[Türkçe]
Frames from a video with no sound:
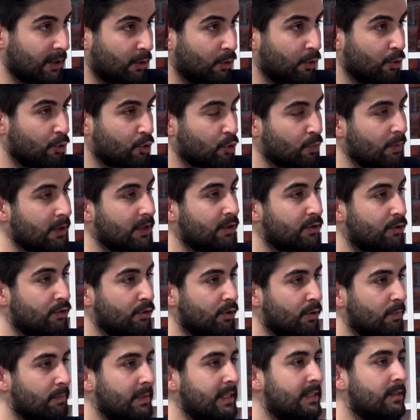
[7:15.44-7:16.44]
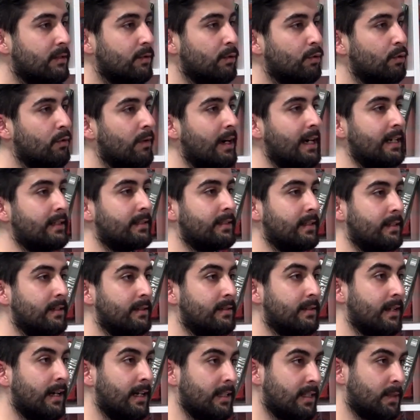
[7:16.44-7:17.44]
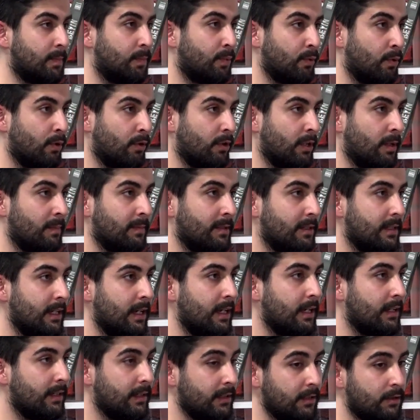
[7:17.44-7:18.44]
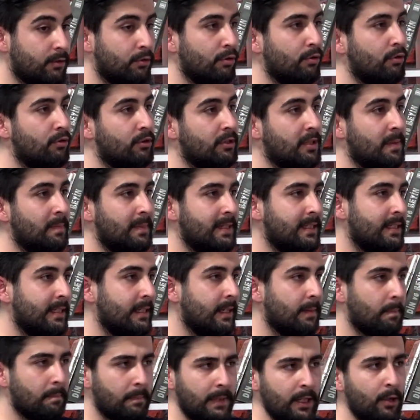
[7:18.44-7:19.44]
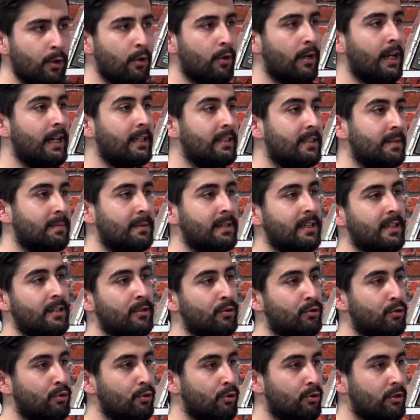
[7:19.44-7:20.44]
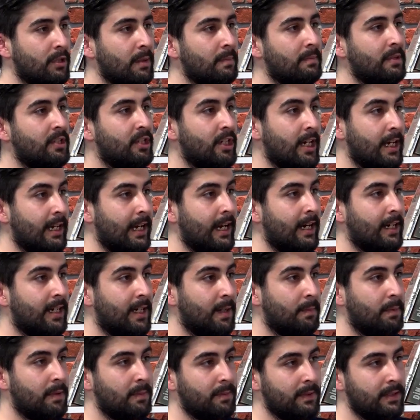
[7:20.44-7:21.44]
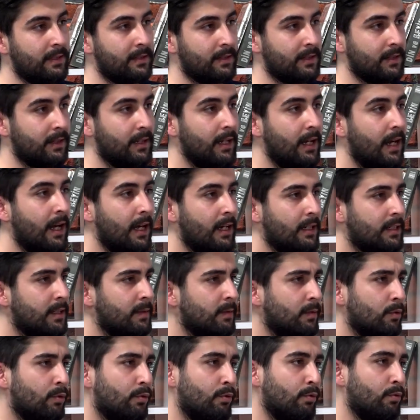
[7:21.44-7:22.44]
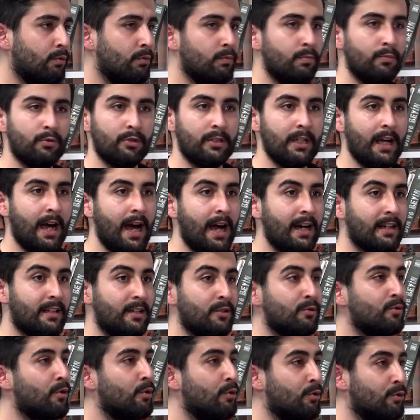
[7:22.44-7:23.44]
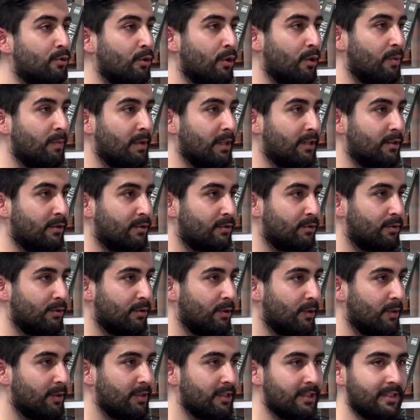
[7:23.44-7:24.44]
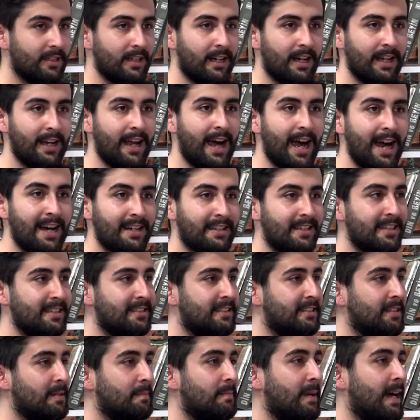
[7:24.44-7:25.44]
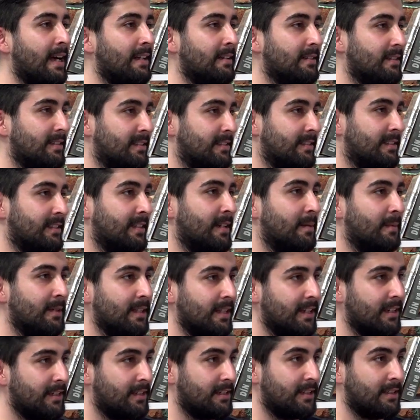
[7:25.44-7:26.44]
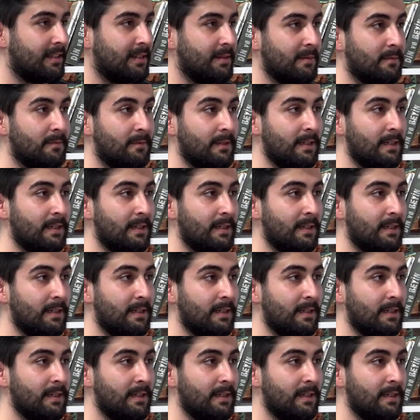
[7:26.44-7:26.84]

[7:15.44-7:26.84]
ben konuşmak istiyorum. Biz üniversiteli saat programında istiyoruz ki bizi bir öğrenci bile izliyorsa bir şeyler kapabilsin. Şimdi günümüzde herkes oyuncu olmak istiyor. Aynen. Hani herkes işte ben sinemalara çıkayım,